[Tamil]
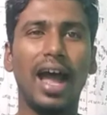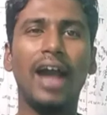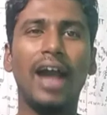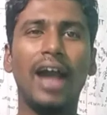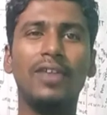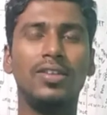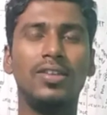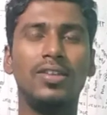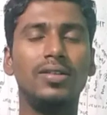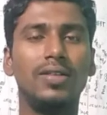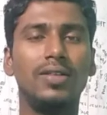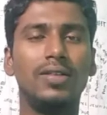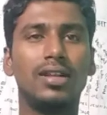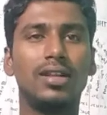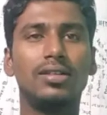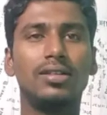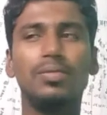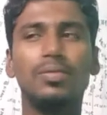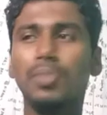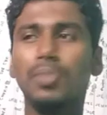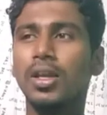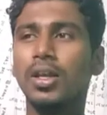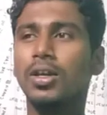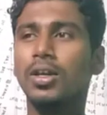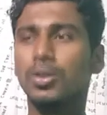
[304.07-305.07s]
ஆட் வந்து வருது
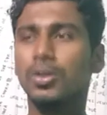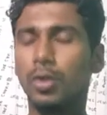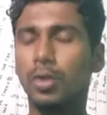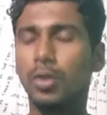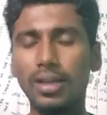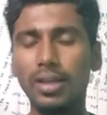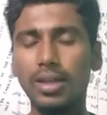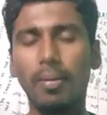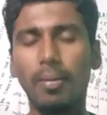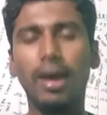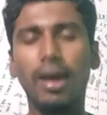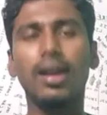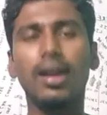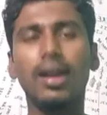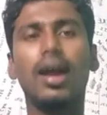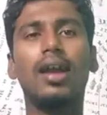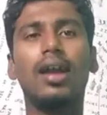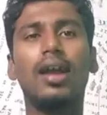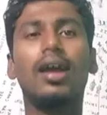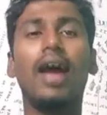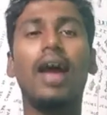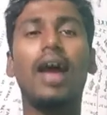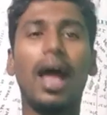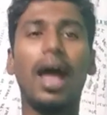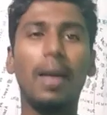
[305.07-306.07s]
ஸோ இந்த
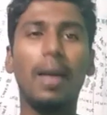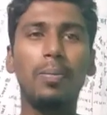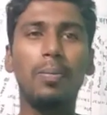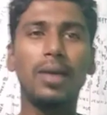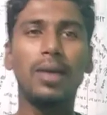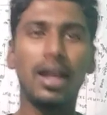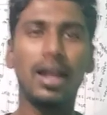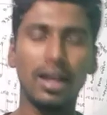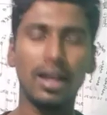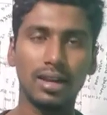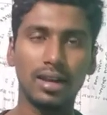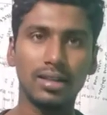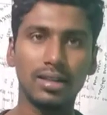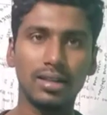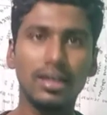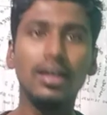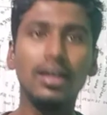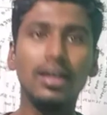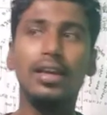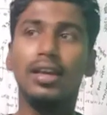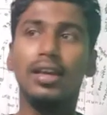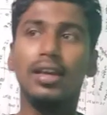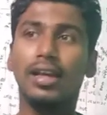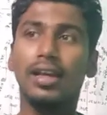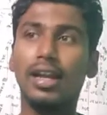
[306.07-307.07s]
மாதிரியான ஆப்புகள்ல இருந்து
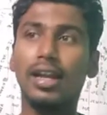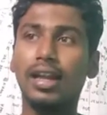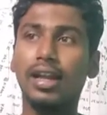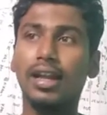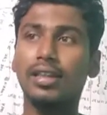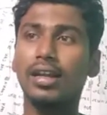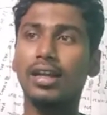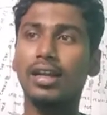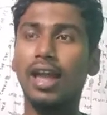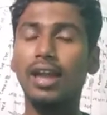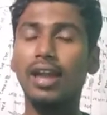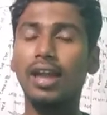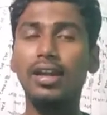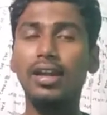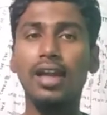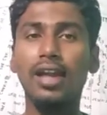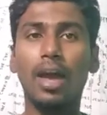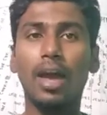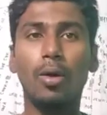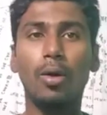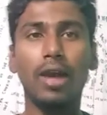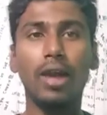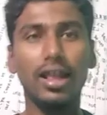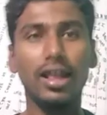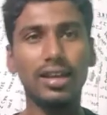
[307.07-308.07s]
கிட்டத்தட்ட
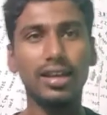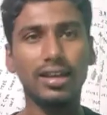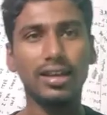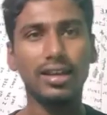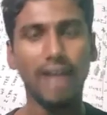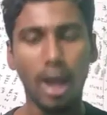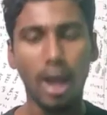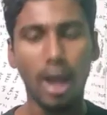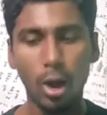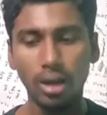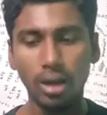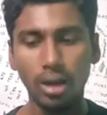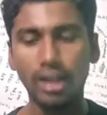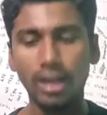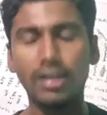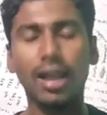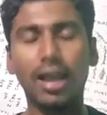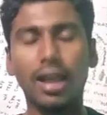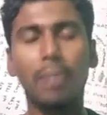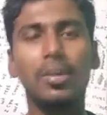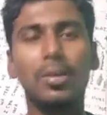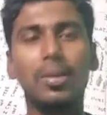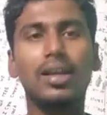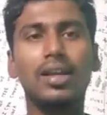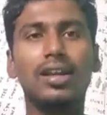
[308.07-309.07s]
இந்தியாவோட அந்த ஆன்லைன்
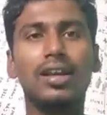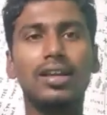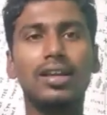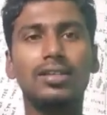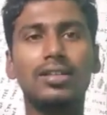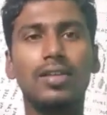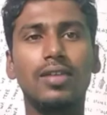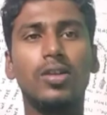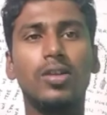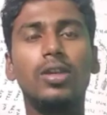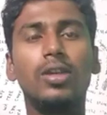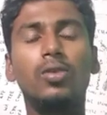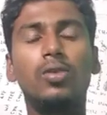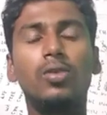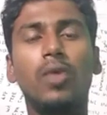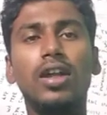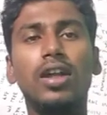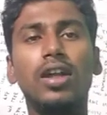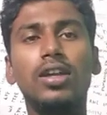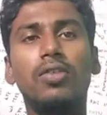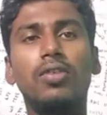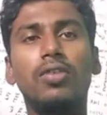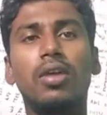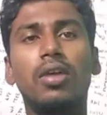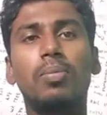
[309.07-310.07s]
கேம்பிளிங் இண்டஸ்ட்ரி வந்து
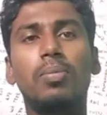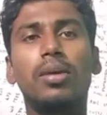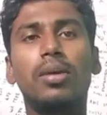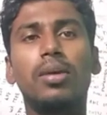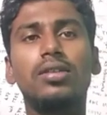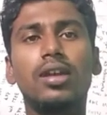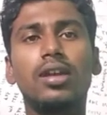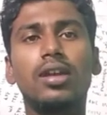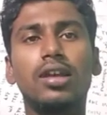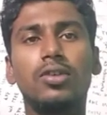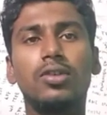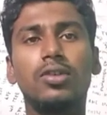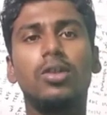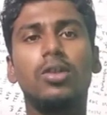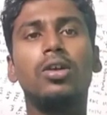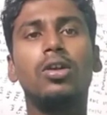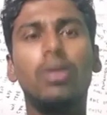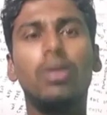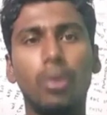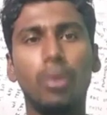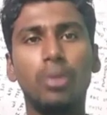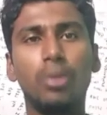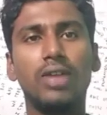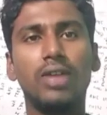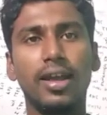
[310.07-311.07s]
டுவெண்ட்டி ஒன் பர்சன்டேஜ் வந்து
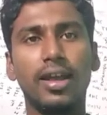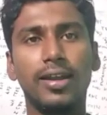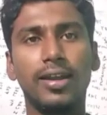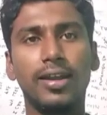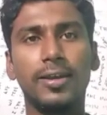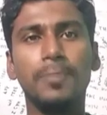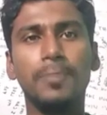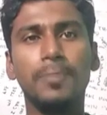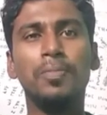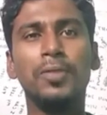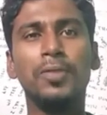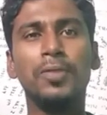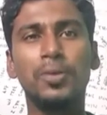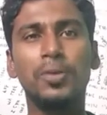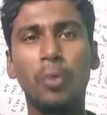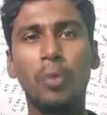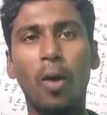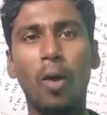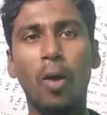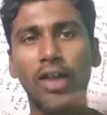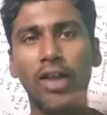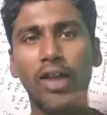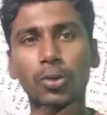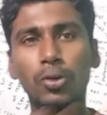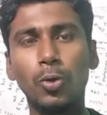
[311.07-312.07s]
க்ரோத் ஆயிருக்கு ஸோ
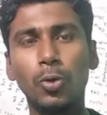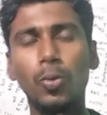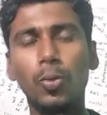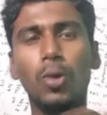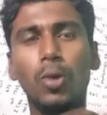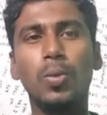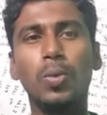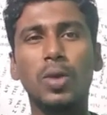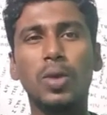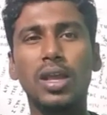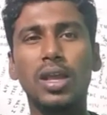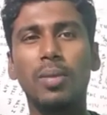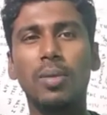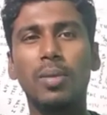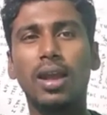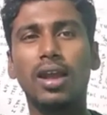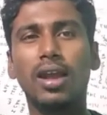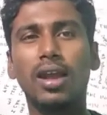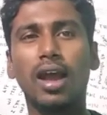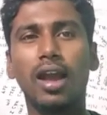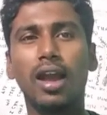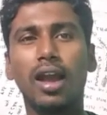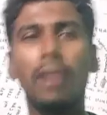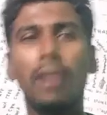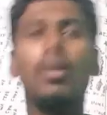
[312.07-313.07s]
அதுவும் ஒரு முக்கியமான
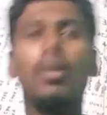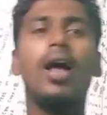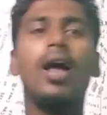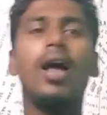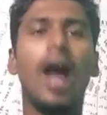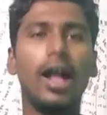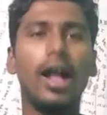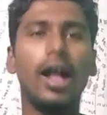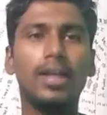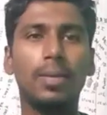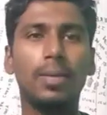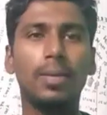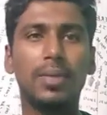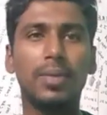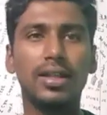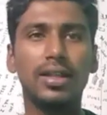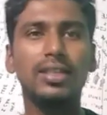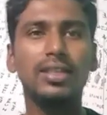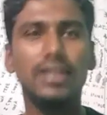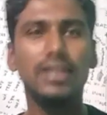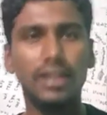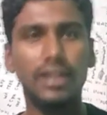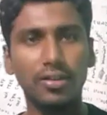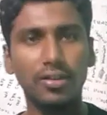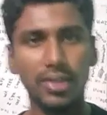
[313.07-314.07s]
காரணம் ஆந்திர
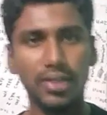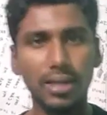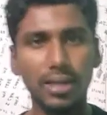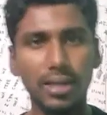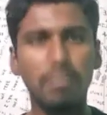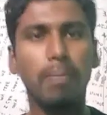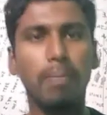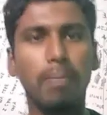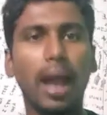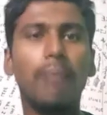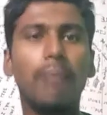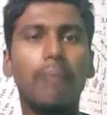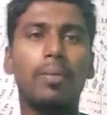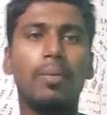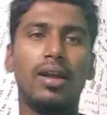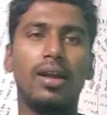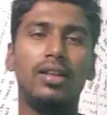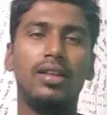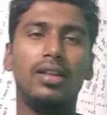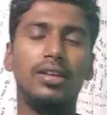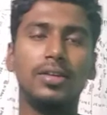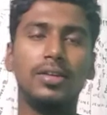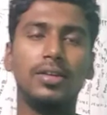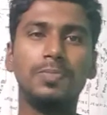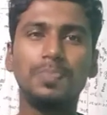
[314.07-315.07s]
பிரதேஷ் இதை வந்து பேன்
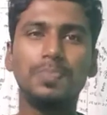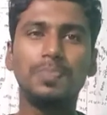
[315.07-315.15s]
பண்ணதுக்கு